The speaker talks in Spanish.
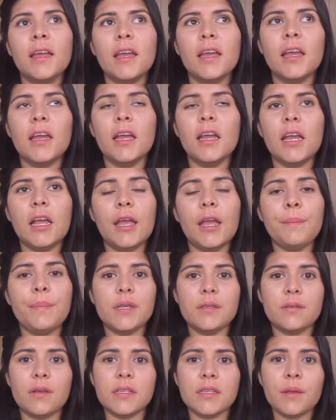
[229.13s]
eh,
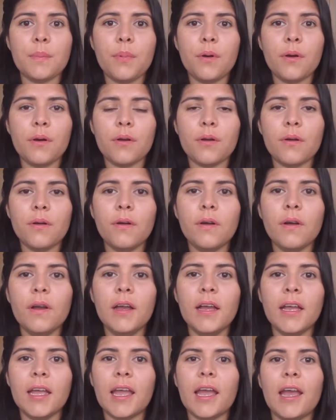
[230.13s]
empezó hace poco,
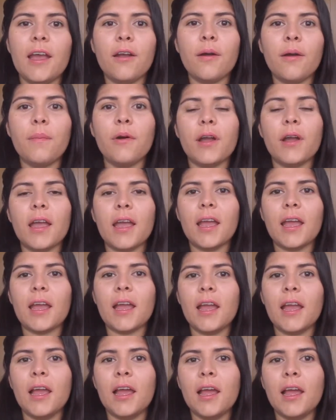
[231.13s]
que es como
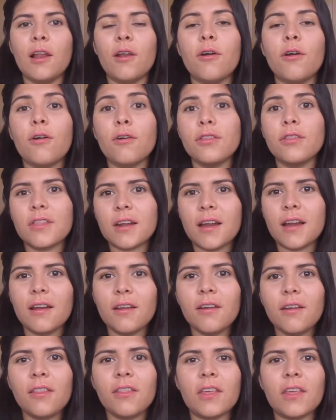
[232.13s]
que lo
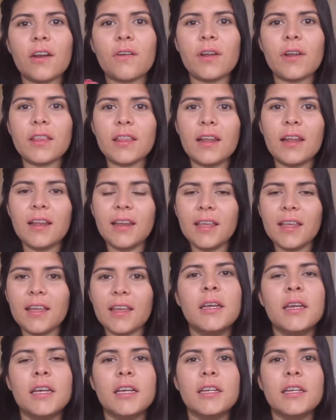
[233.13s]
contrario de Red and Link.